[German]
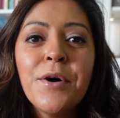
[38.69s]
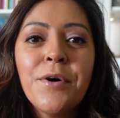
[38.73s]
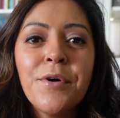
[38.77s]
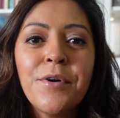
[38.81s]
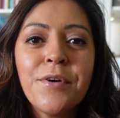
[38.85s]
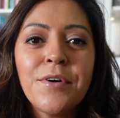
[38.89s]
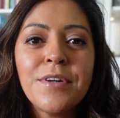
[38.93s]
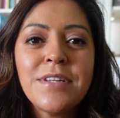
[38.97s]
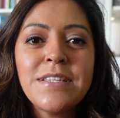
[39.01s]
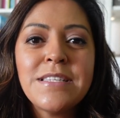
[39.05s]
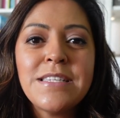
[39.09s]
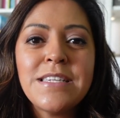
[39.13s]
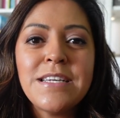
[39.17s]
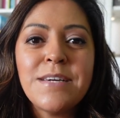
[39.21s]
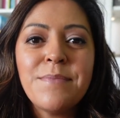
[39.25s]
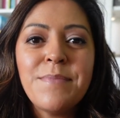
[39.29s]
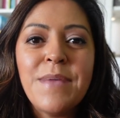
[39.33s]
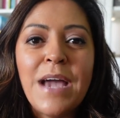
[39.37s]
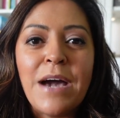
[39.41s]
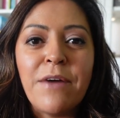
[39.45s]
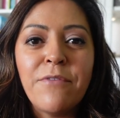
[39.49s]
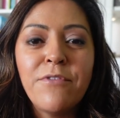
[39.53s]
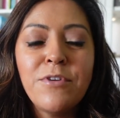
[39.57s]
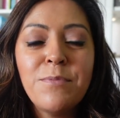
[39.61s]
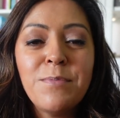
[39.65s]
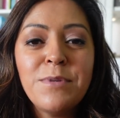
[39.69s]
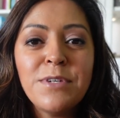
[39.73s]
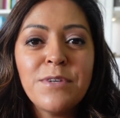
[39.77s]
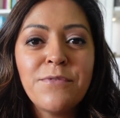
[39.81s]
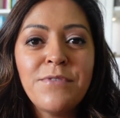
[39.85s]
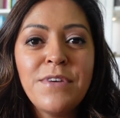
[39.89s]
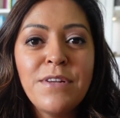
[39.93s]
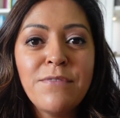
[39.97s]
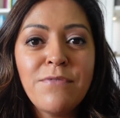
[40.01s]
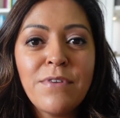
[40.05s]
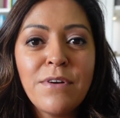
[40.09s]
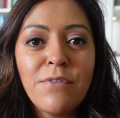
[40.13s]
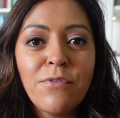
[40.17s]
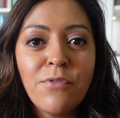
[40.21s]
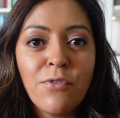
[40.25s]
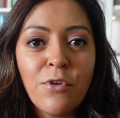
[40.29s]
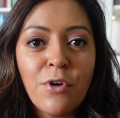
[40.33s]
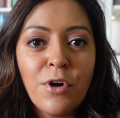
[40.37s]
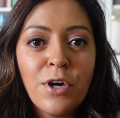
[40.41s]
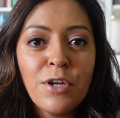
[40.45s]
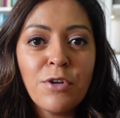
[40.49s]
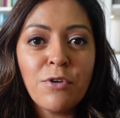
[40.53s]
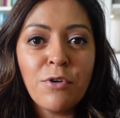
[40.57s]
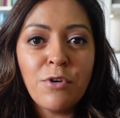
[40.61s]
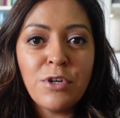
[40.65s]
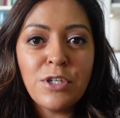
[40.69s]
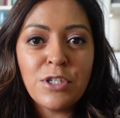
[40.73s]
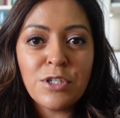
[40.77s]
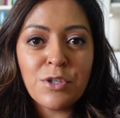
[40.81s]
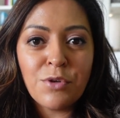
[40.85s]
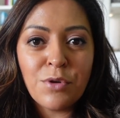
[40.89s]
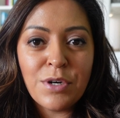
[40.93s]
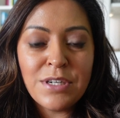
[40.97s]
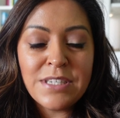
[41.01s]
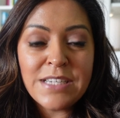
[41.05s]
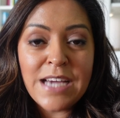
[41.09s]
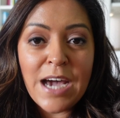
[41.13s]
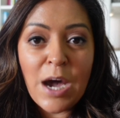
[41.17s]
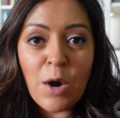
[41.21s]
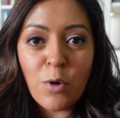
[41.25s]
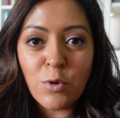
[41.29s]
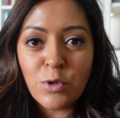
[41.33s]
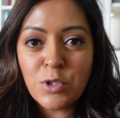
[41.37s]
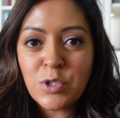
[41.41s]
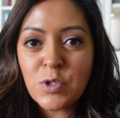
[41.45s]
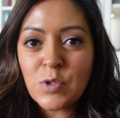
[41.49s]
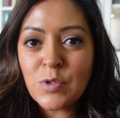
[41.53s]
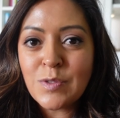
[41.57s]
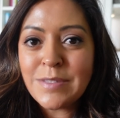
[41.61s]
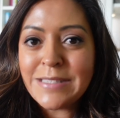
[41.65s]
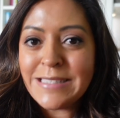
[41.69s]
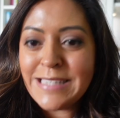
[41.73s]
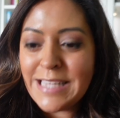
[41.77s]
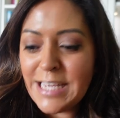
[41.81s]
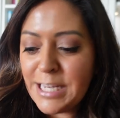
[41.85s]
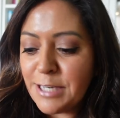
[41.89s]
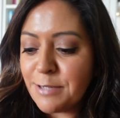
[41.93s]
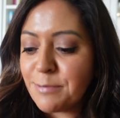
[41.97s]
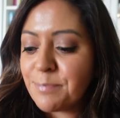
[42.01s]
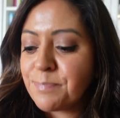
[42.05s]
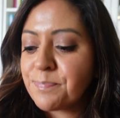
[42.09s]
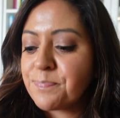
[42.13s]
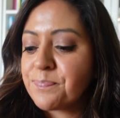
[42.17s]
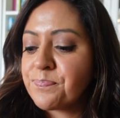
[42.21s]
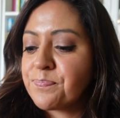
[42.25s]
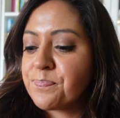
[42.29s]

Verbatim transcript: Und ähm, ja, würde mich auf jeden Fall freuen, euch dort auch zu sehen